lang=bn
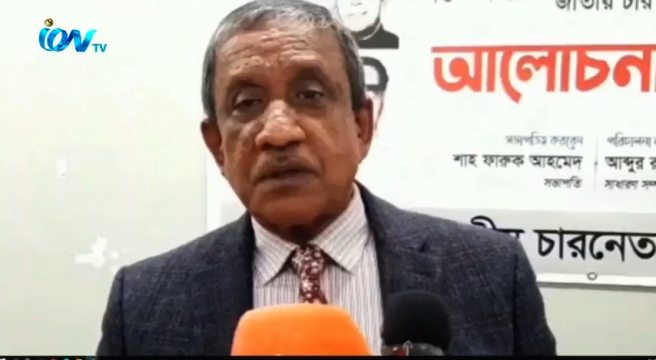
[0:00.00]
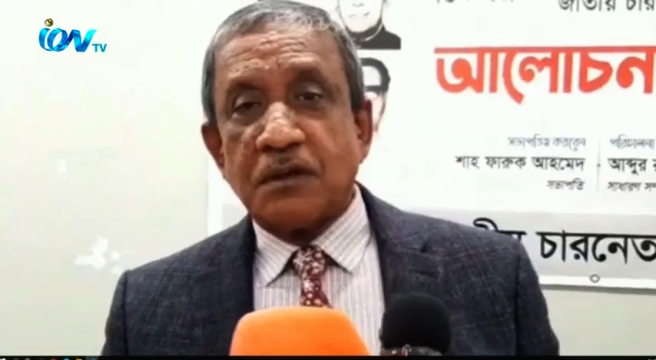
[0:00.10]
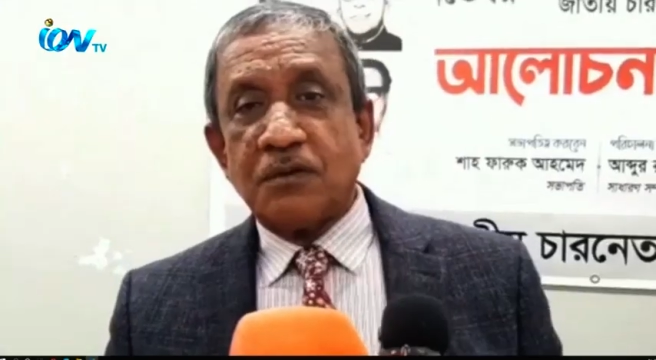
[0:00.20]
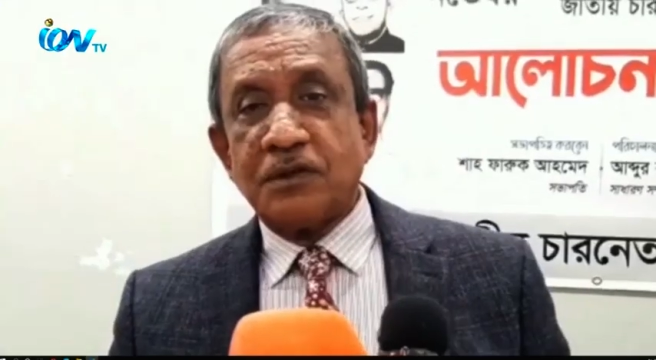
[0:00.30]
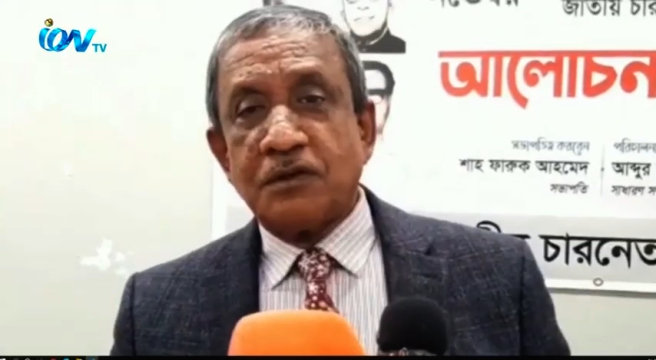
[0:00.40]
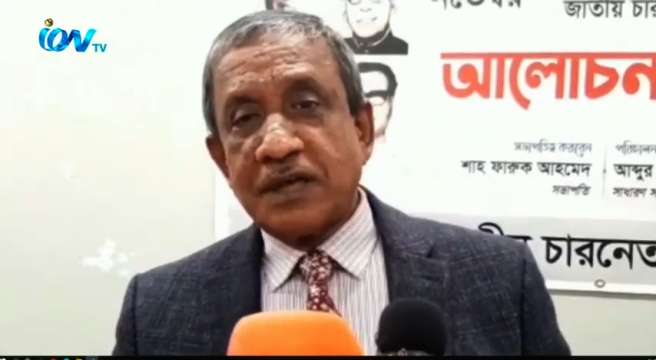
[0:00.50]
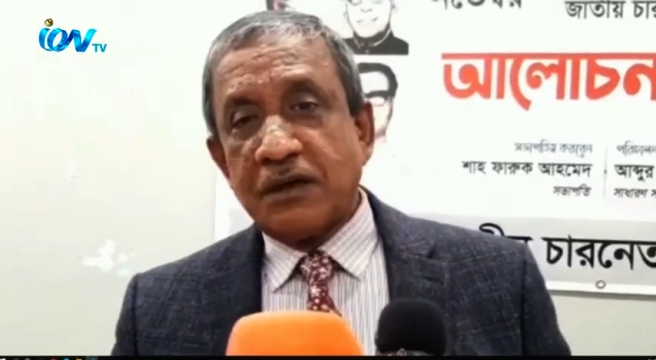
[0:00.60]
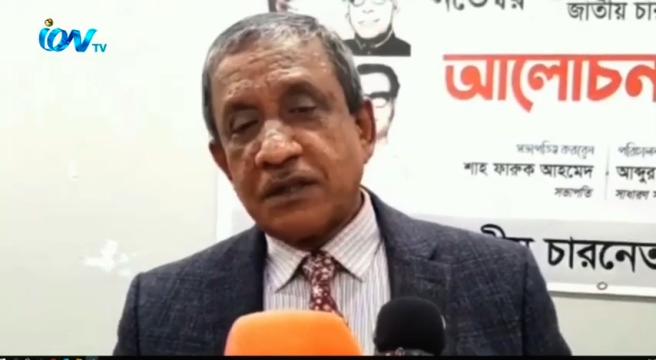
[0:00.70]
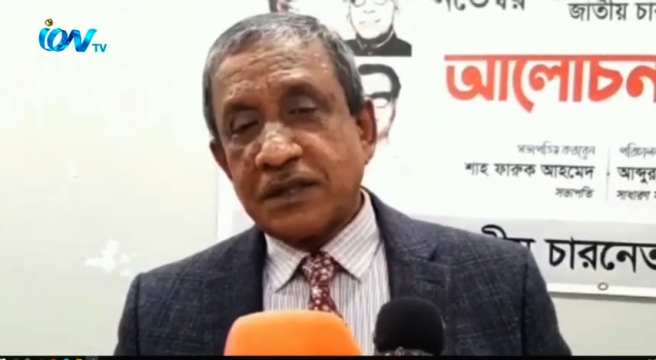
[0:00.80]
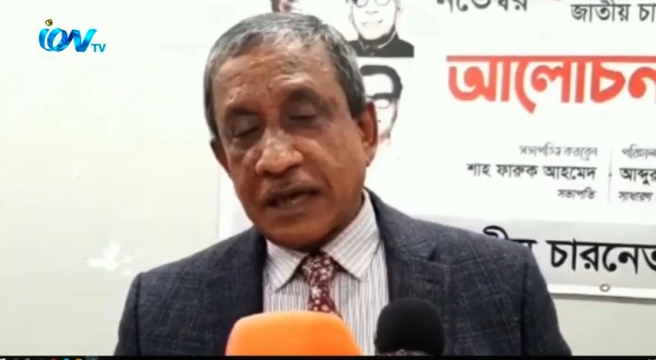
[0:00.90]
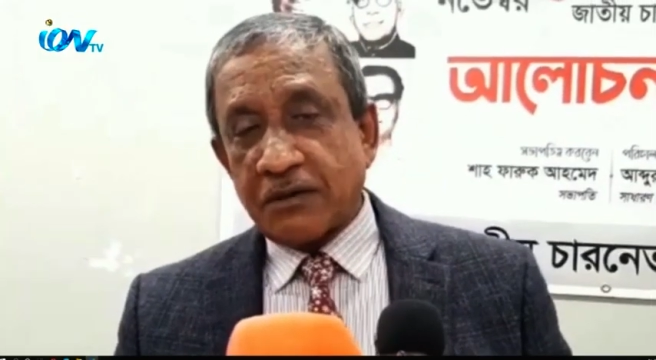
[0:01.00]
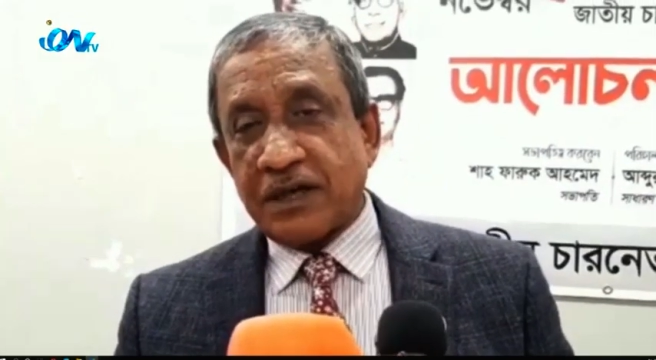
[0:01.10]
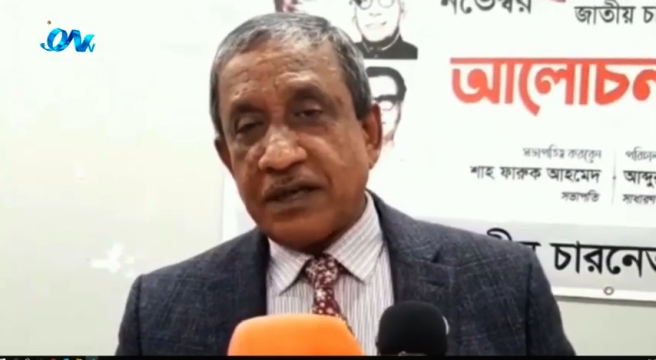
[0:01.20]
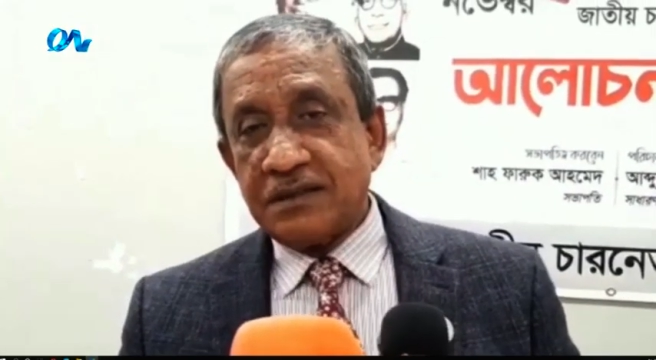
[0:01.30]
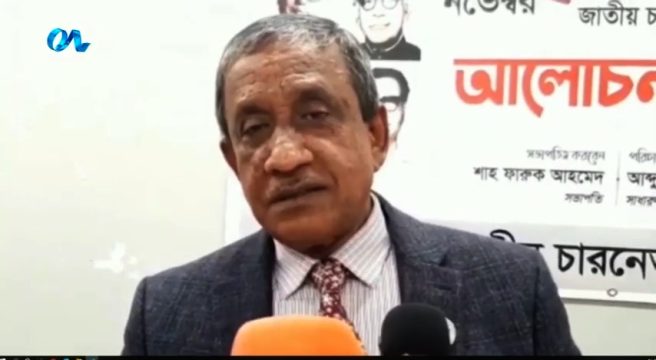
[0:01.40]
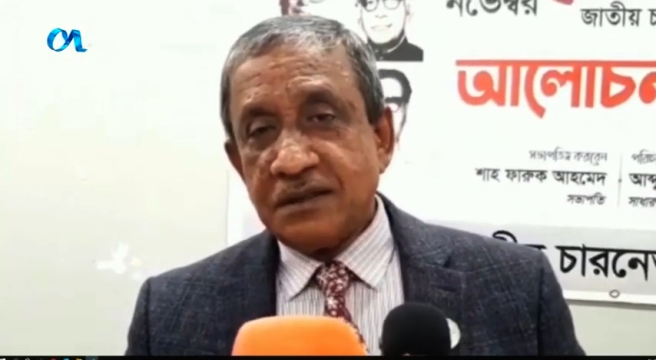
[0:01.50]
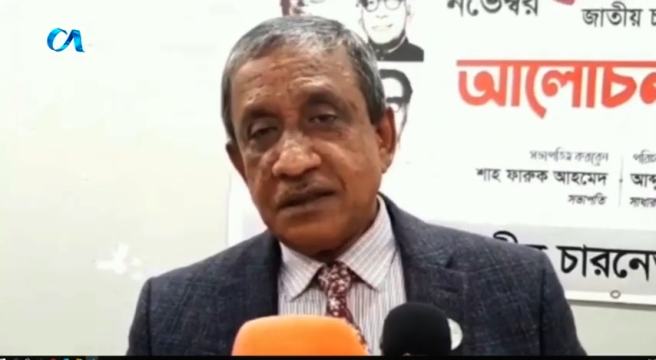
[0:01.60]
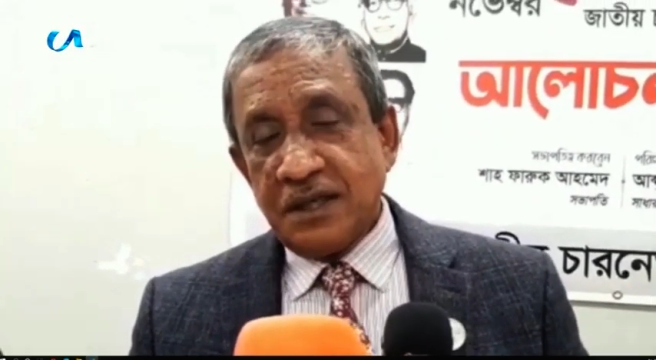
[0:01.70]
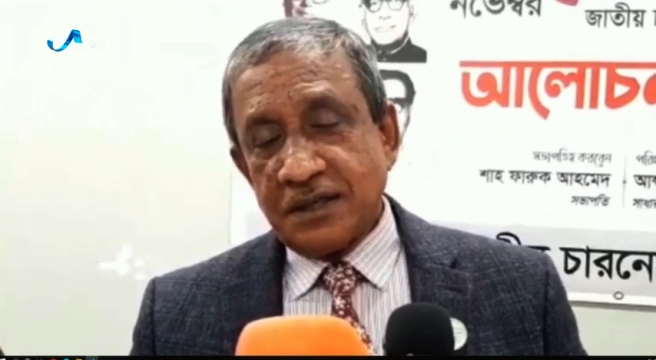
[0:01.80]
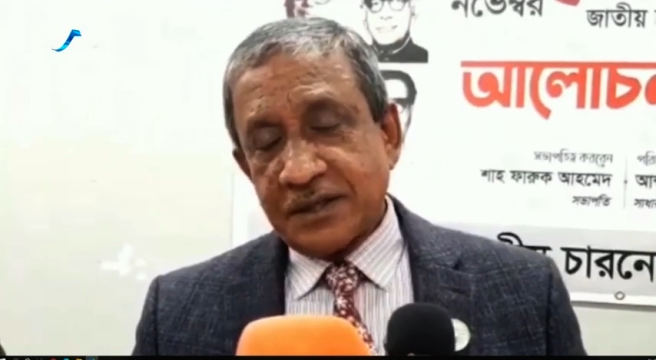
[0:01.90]
বঙ্গবন্ধুকে হত্যা করে
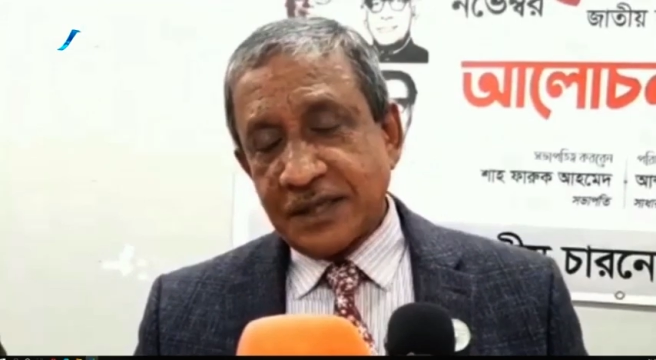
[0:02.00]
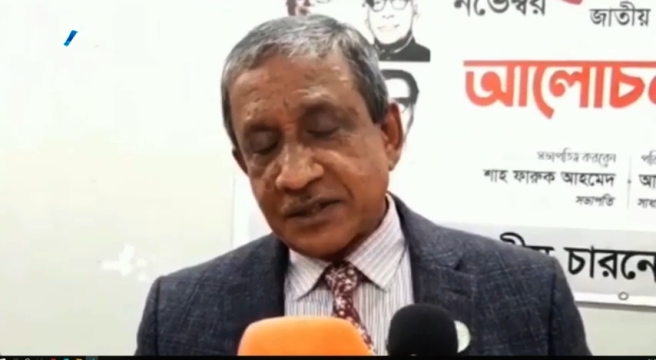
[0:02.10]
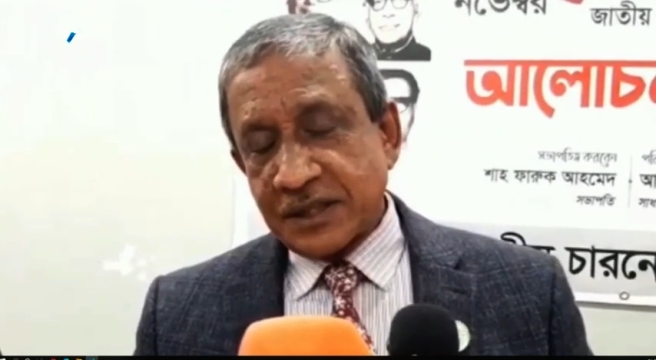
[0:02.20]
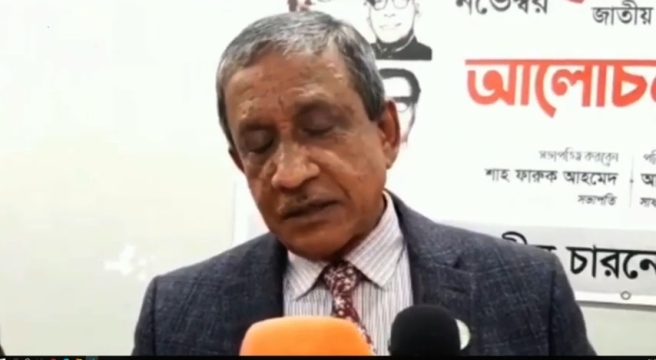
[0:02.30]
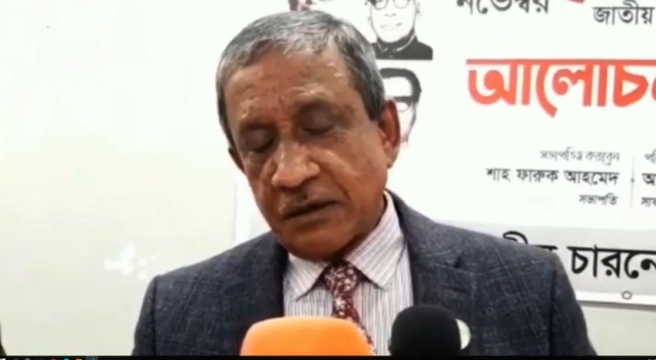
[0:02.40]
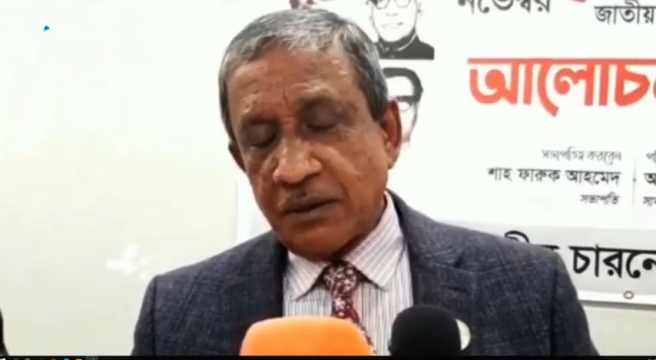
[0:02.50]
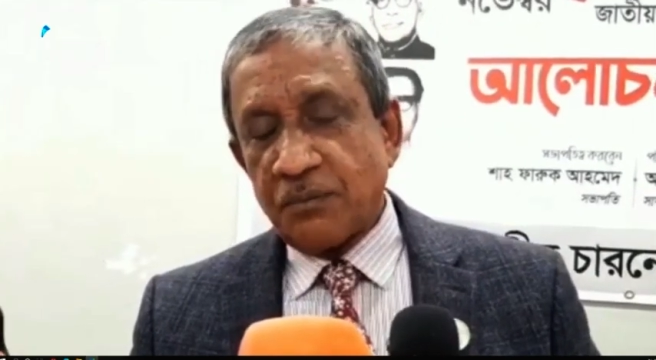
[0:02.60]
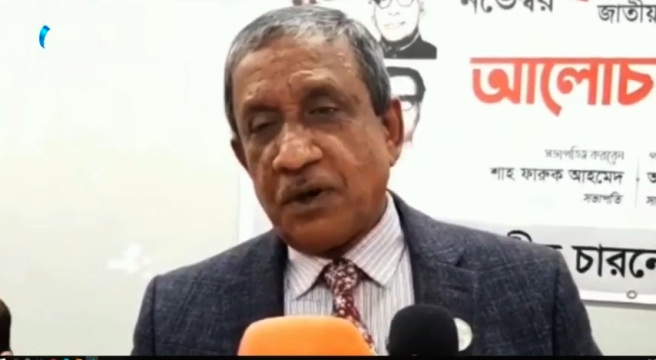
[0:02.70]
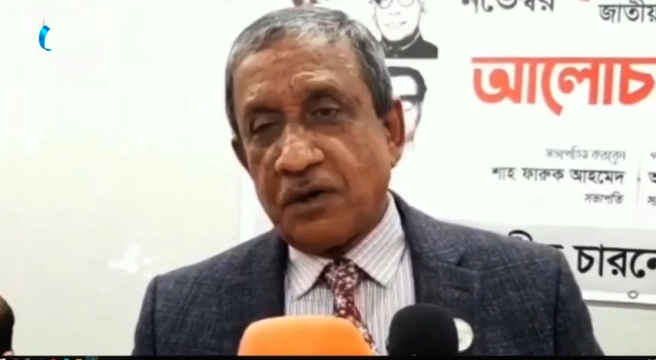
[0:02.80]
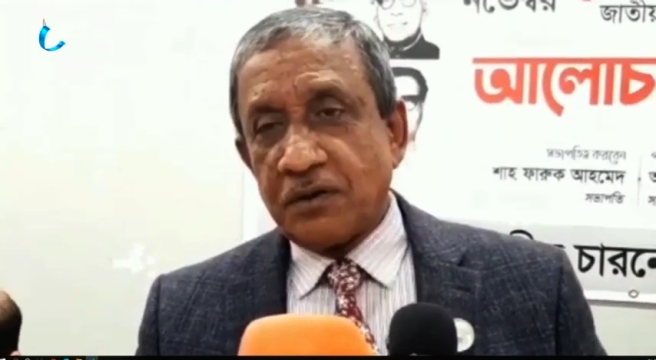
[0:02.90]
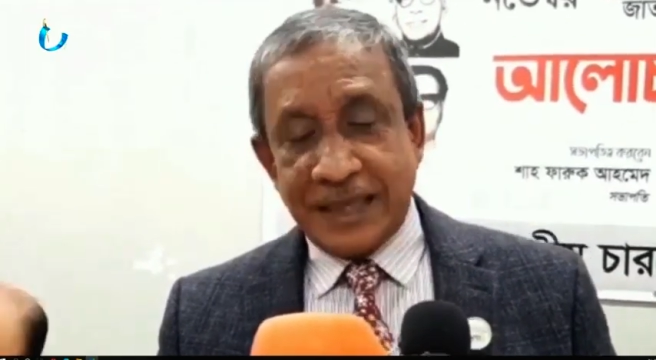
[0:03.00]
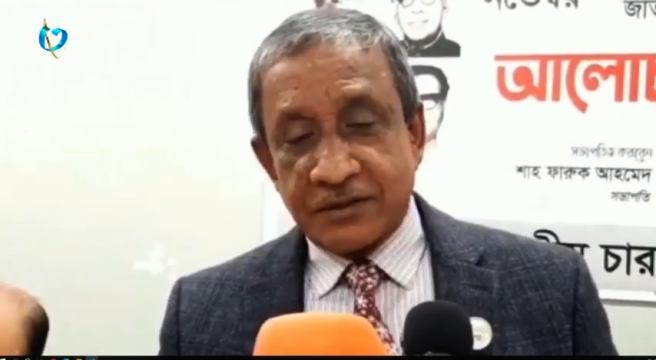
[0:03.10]
তেসরা নভেম্বর